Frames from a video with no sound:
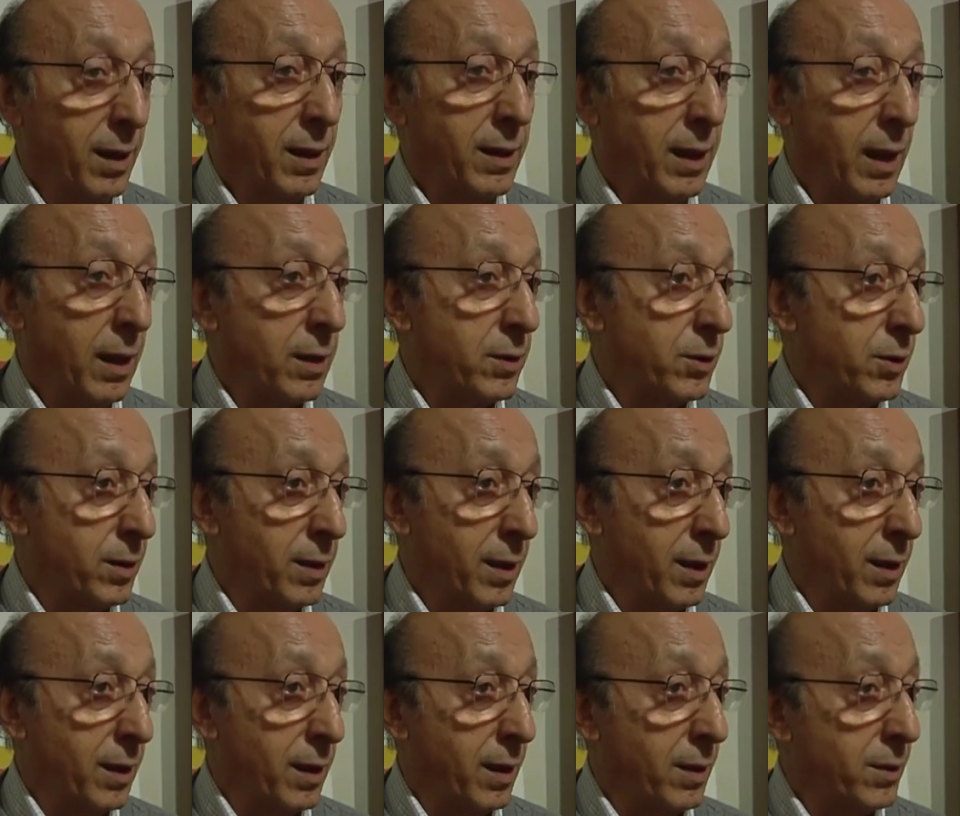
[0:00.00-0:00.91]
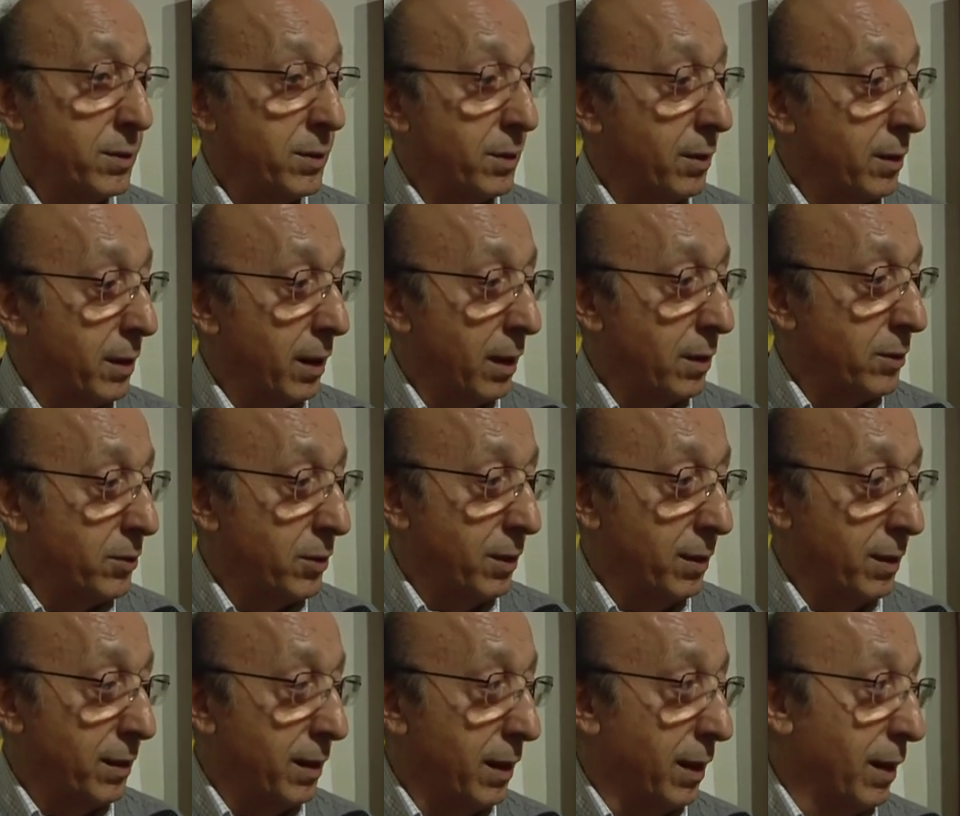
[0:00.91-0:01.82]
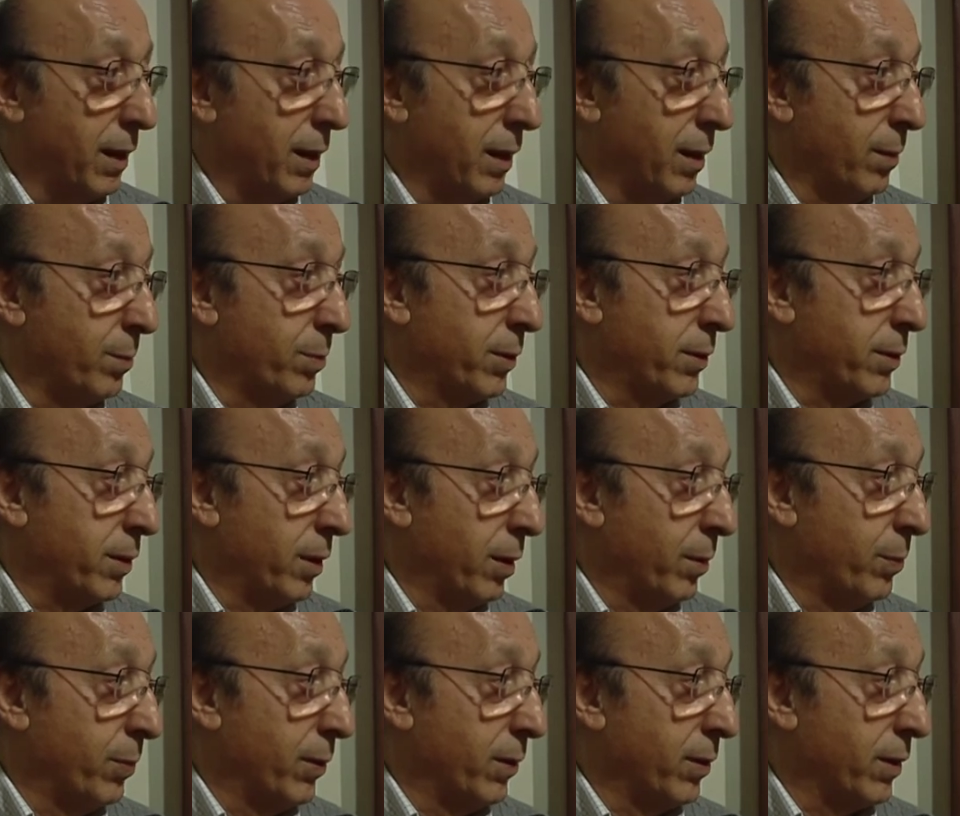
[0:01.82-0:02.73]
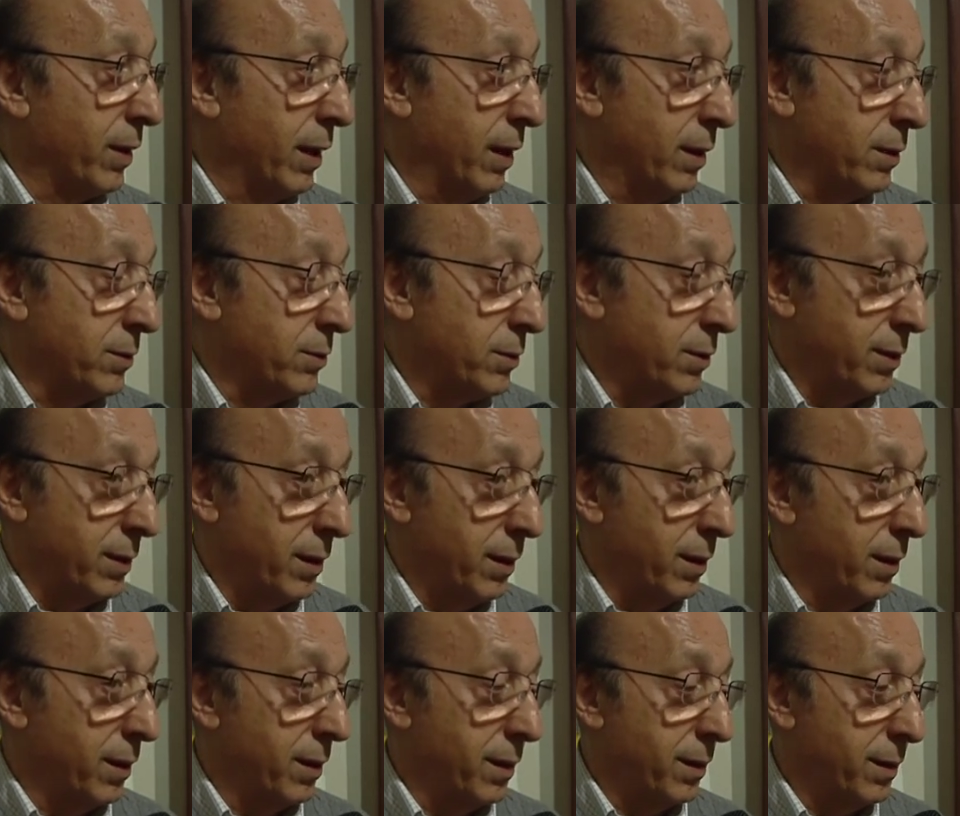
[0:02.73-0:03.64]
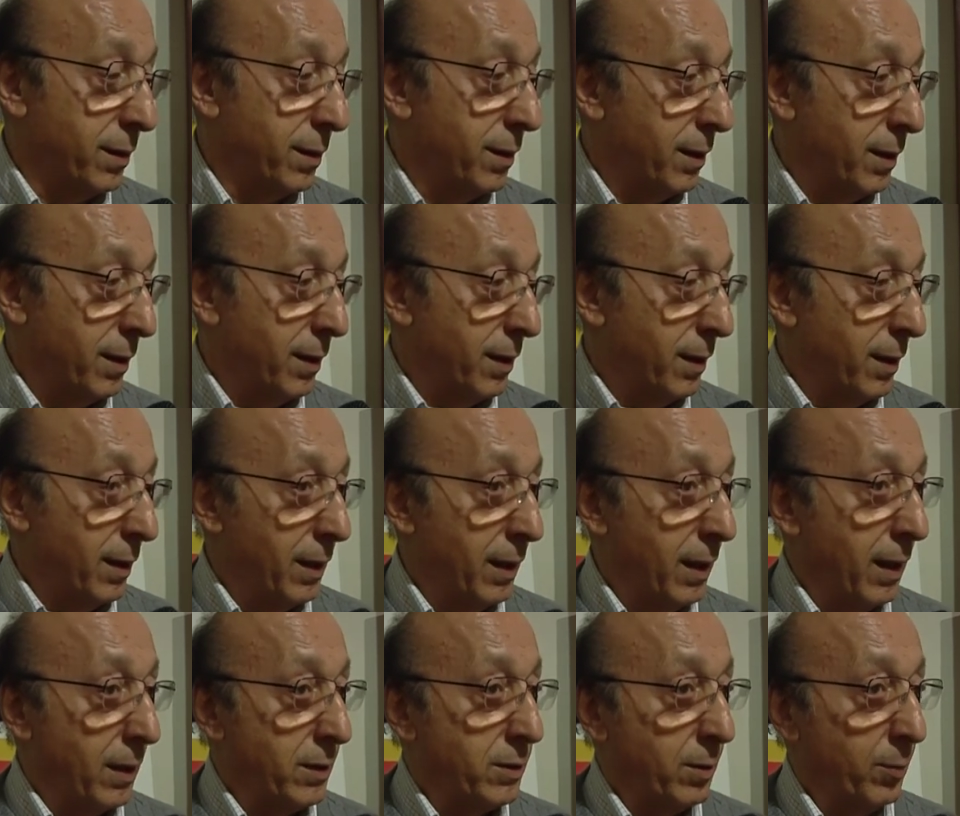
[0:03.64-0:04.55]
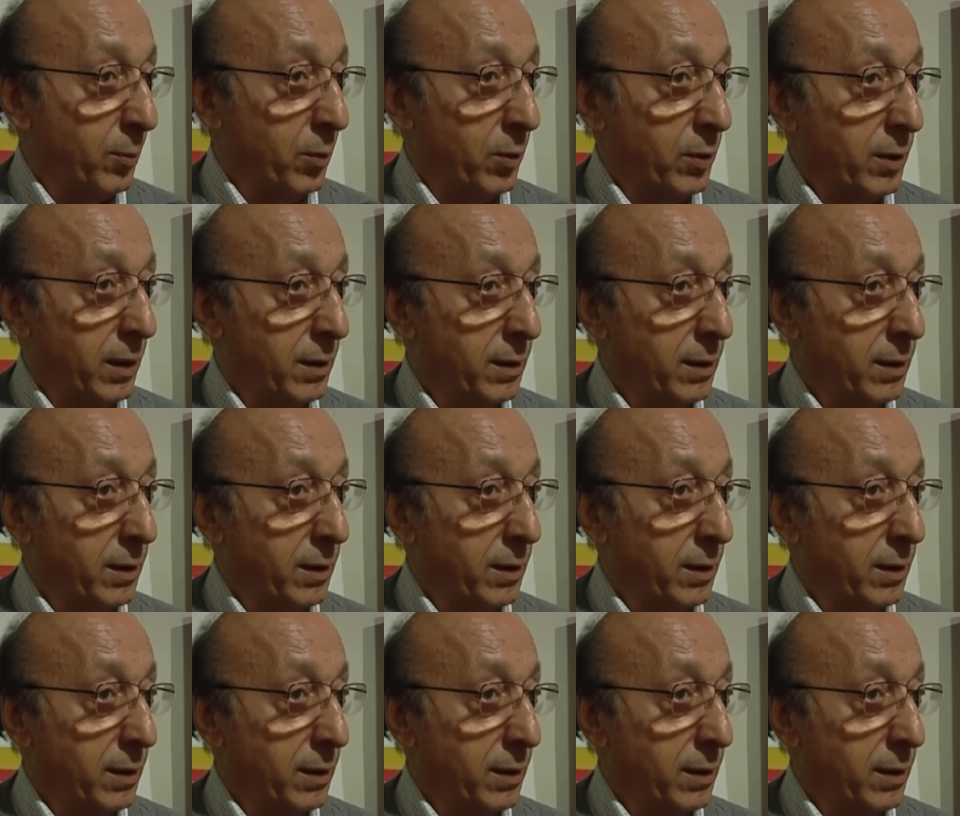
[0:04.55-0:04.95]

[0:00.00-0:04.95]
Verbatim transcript: Il calcio di adesso, il calcio in Italia, purtroppo è un calcio che lascia molto a